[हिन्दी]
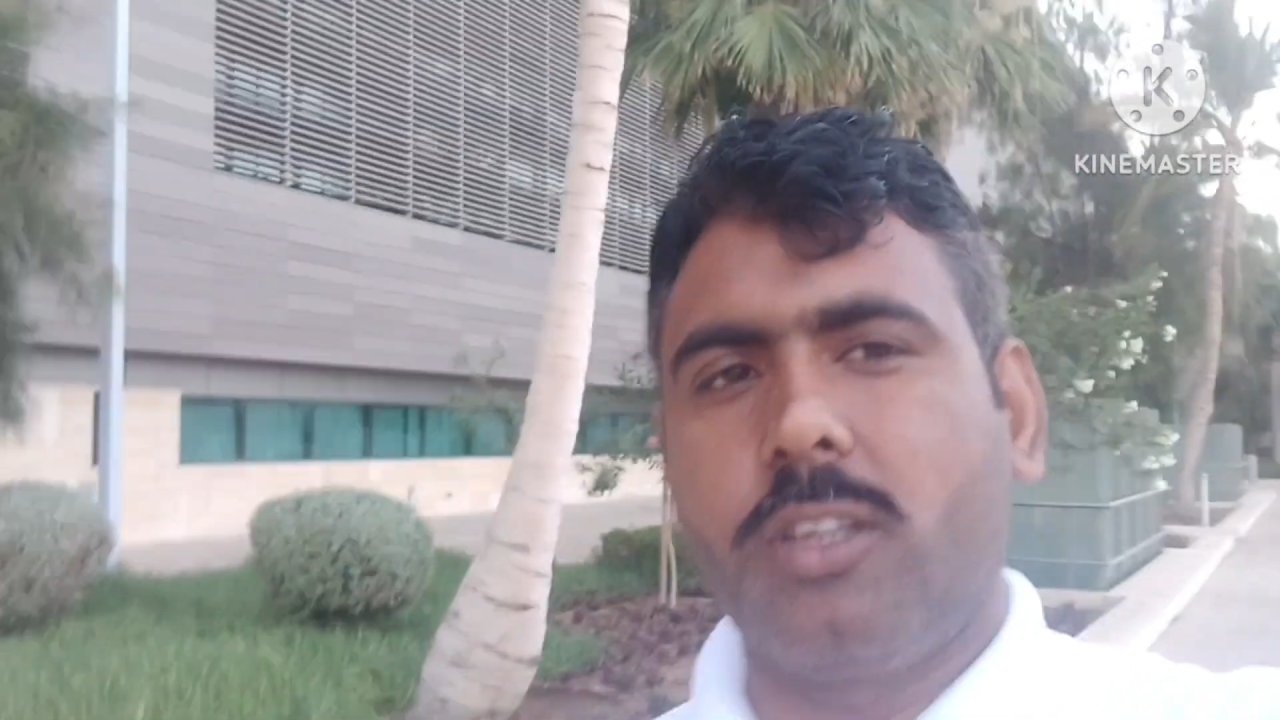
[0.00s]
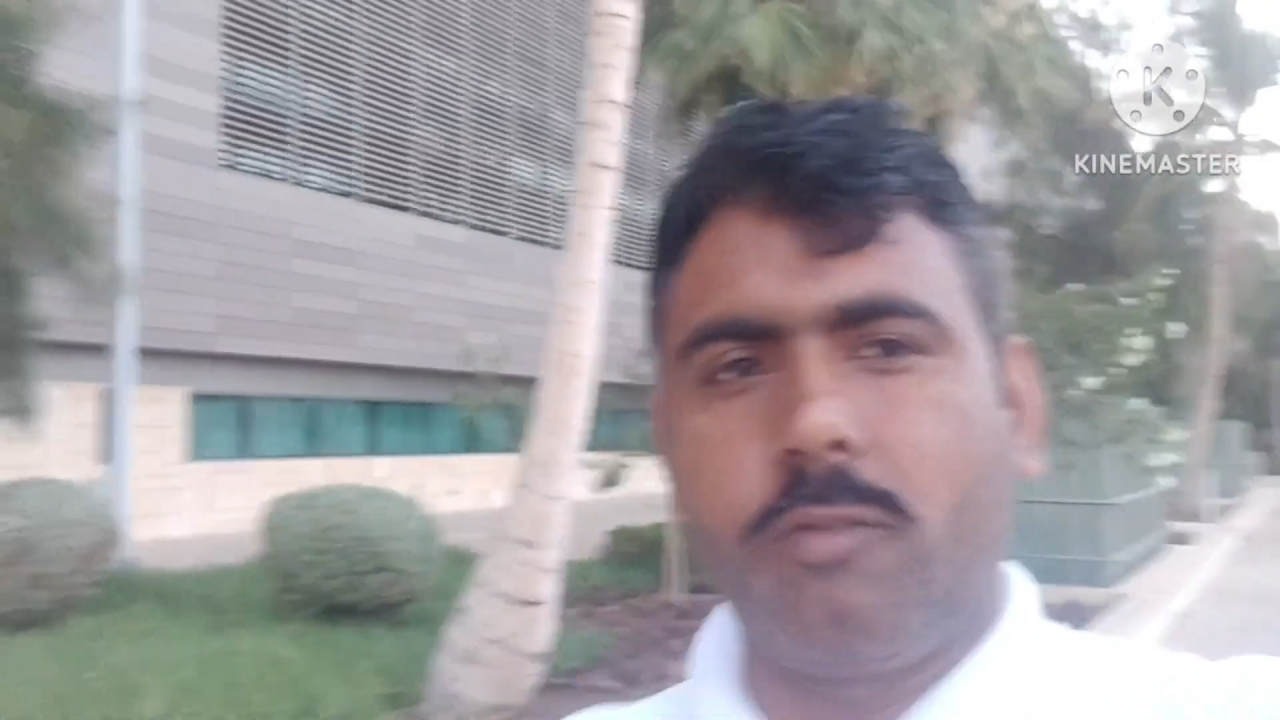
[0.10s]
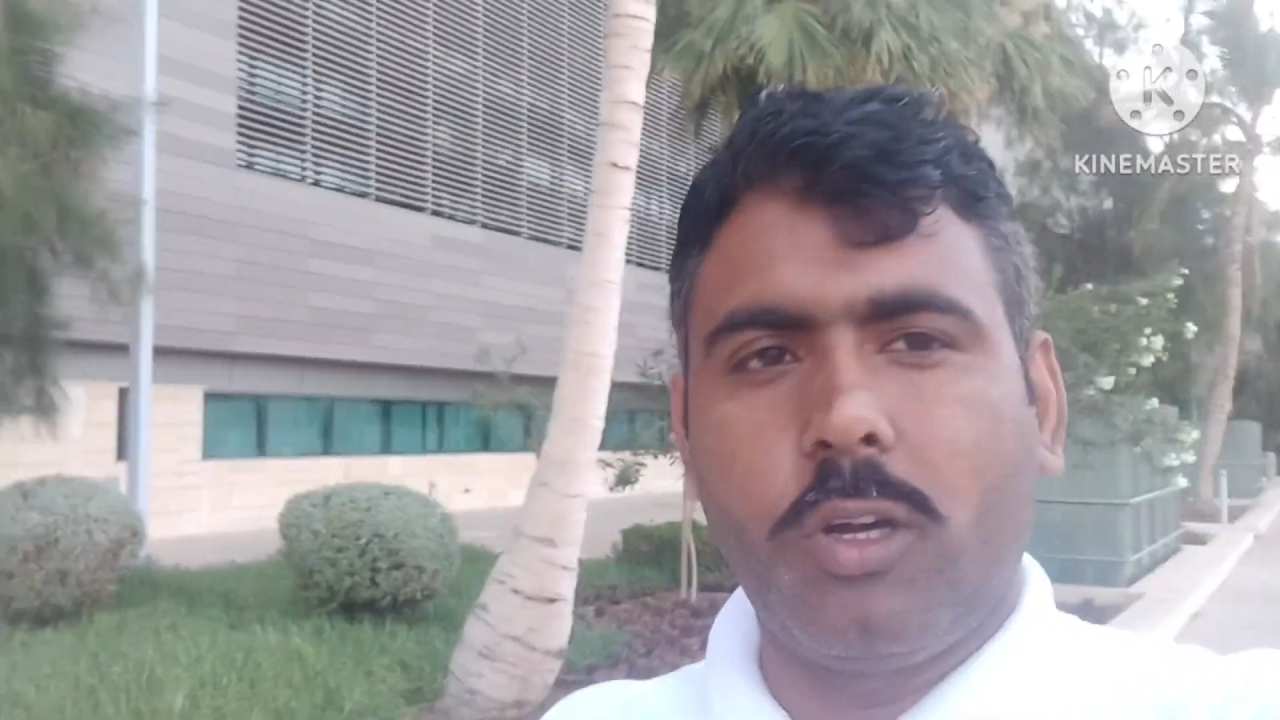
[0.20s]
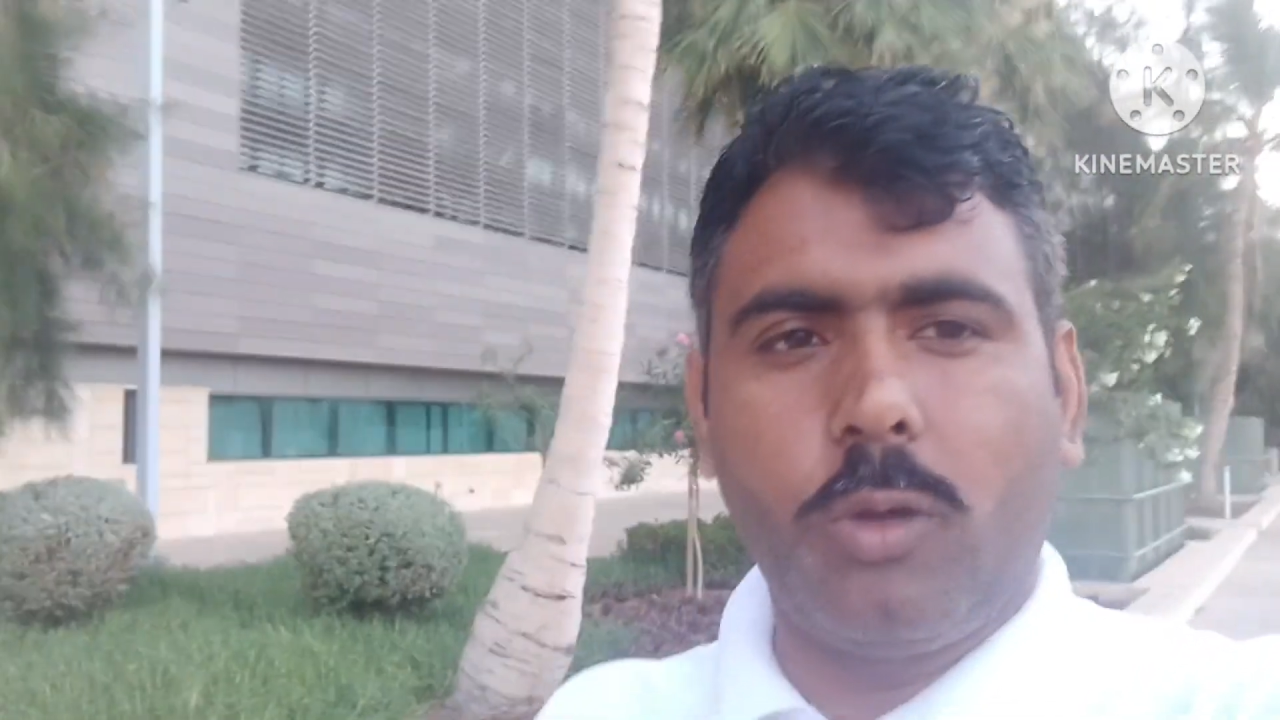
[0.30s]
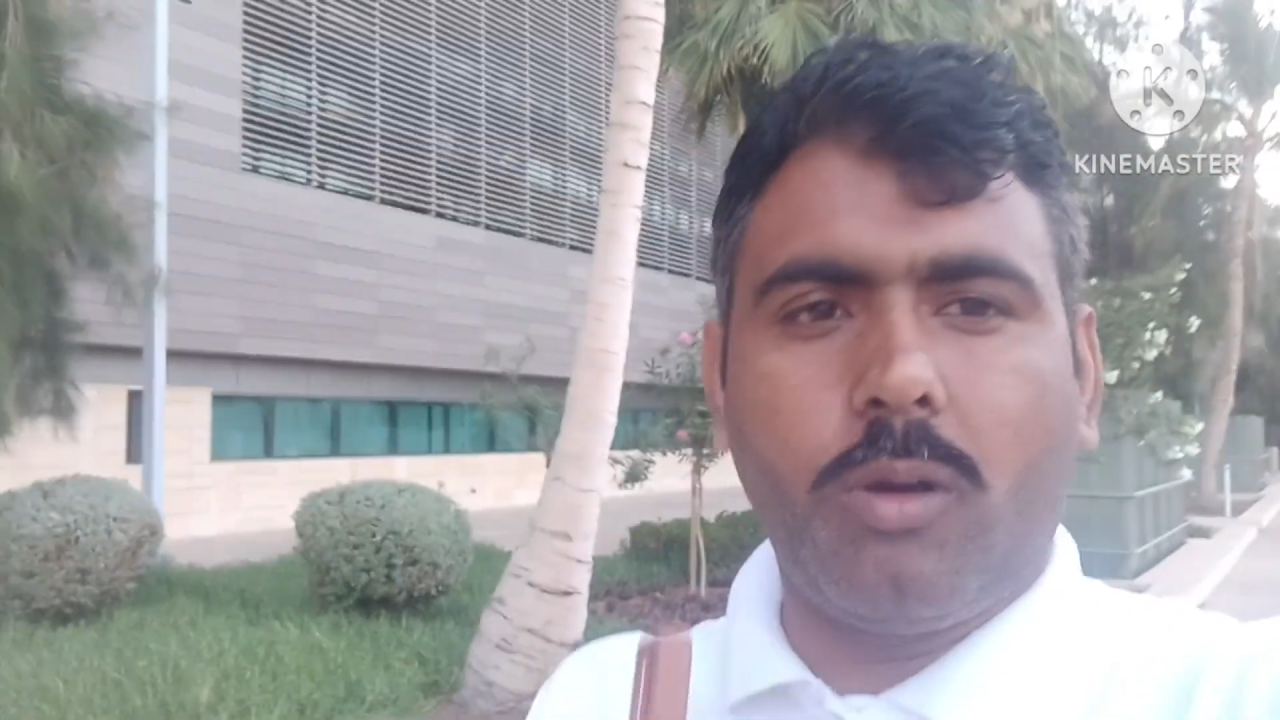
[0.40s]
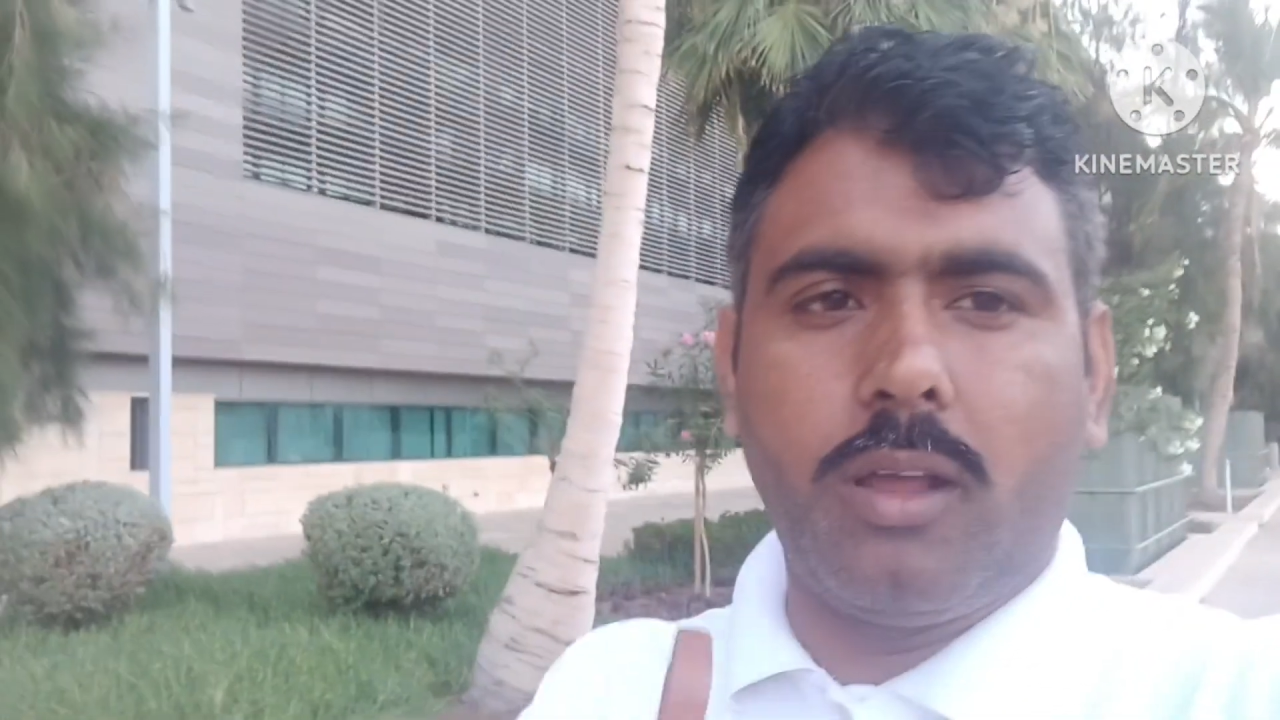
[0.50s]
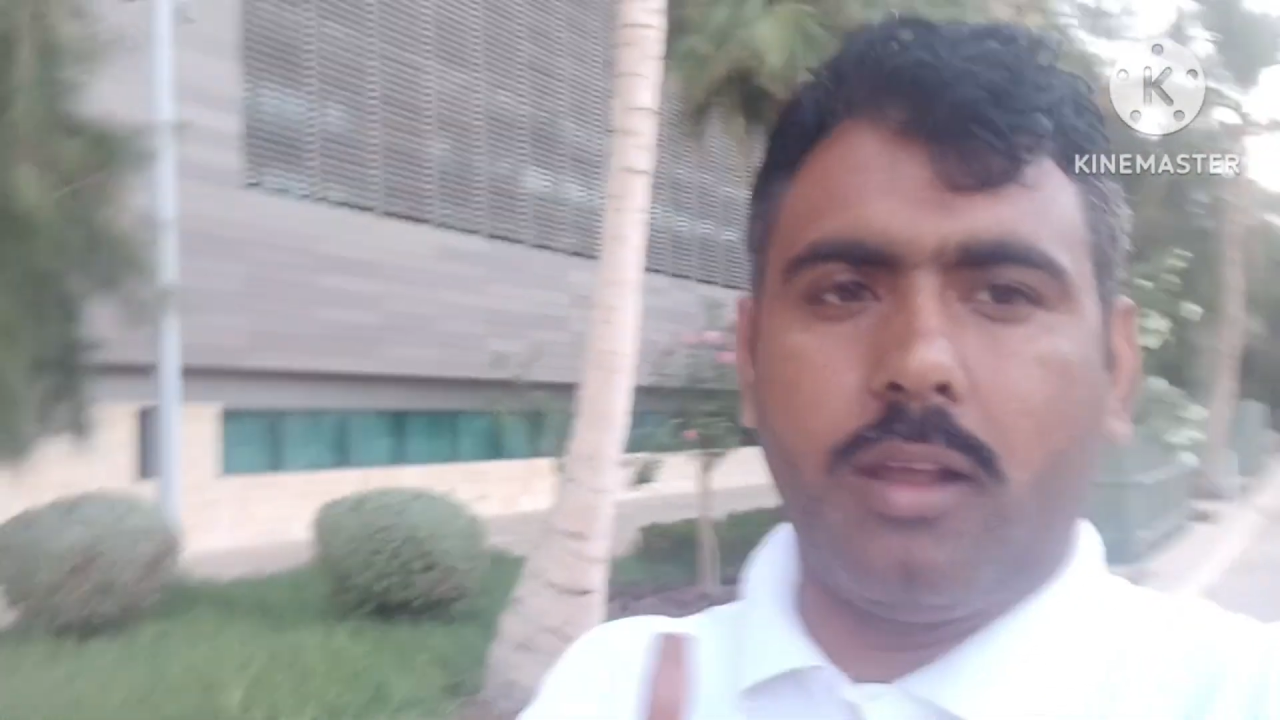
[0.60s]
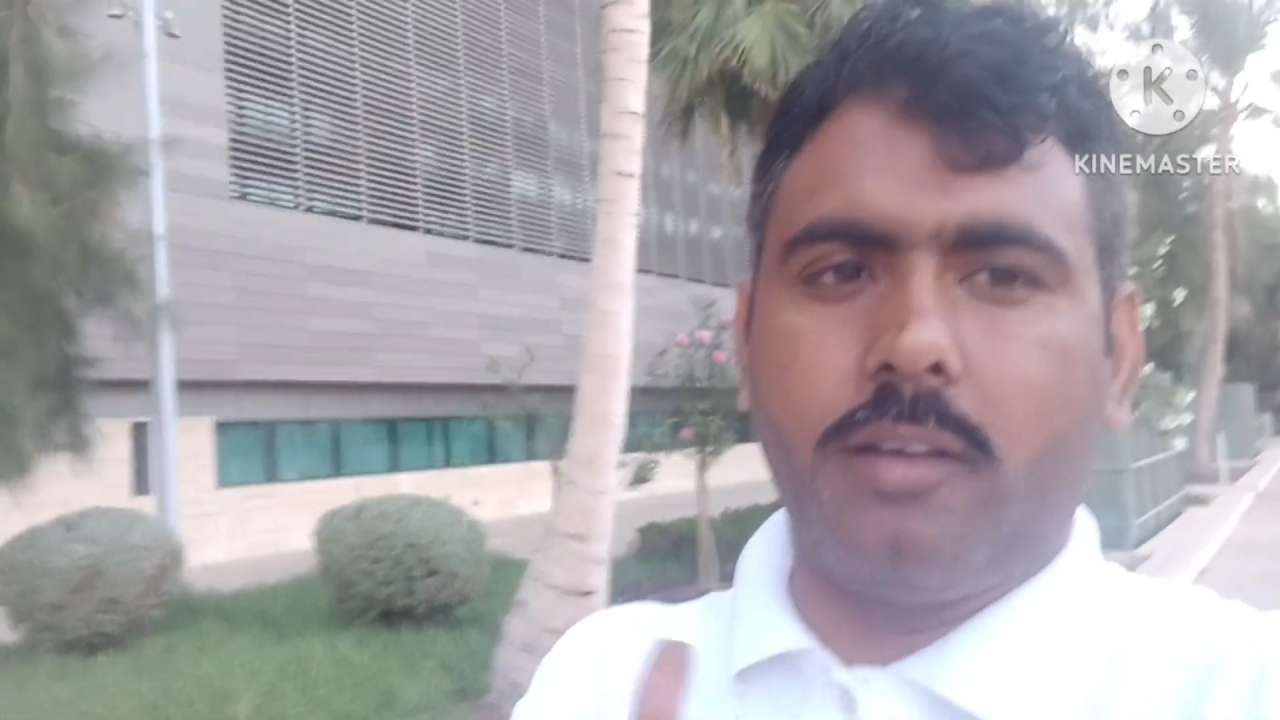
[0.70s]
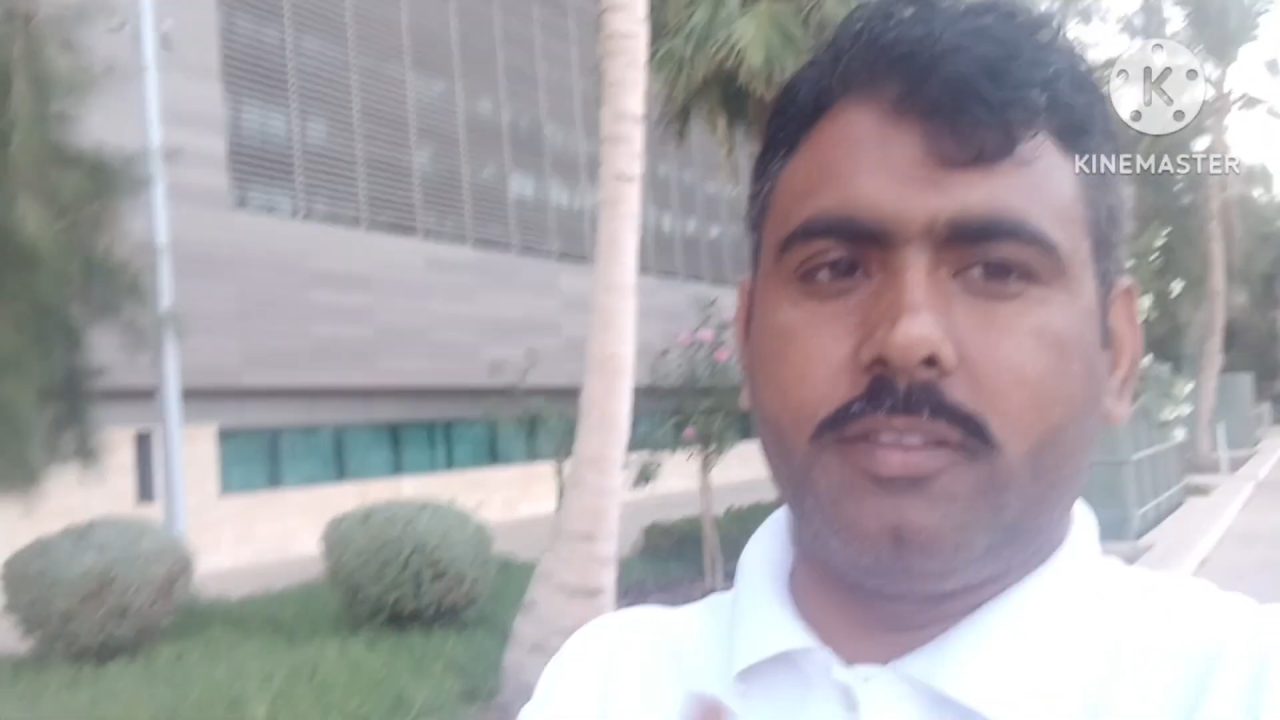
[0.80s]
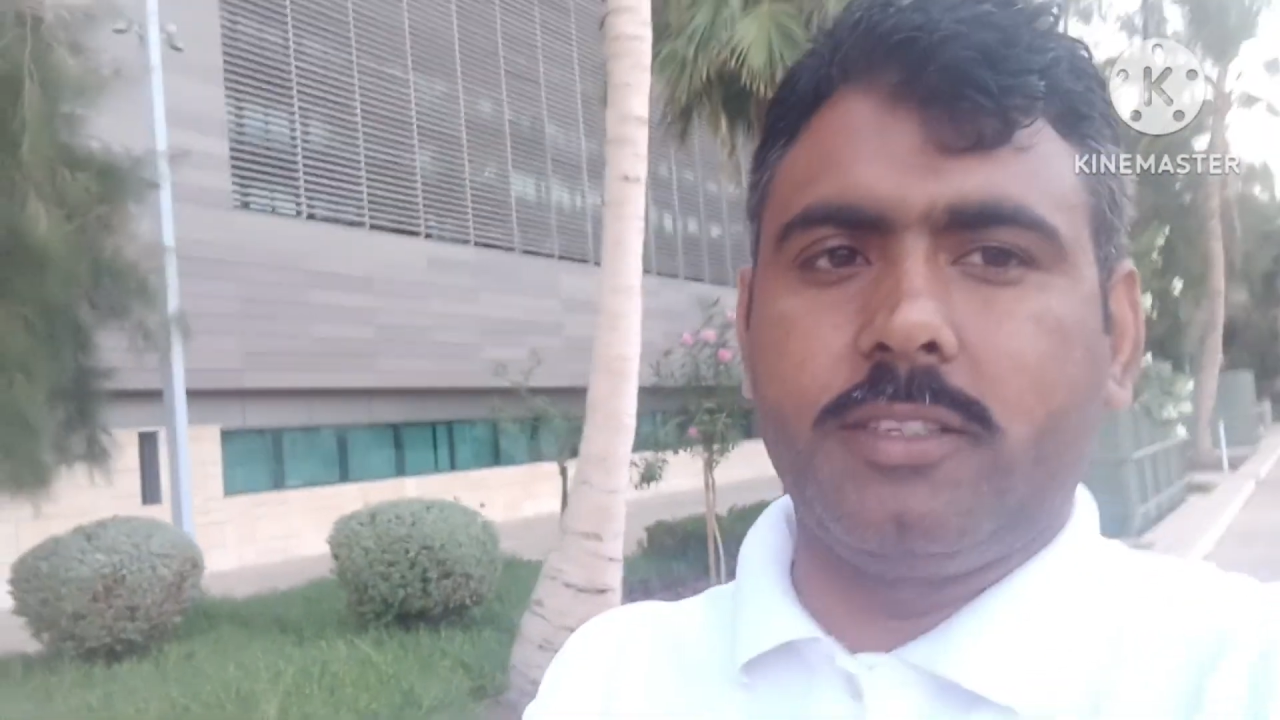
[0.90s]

वॉचिंग वीडियो अल्लाह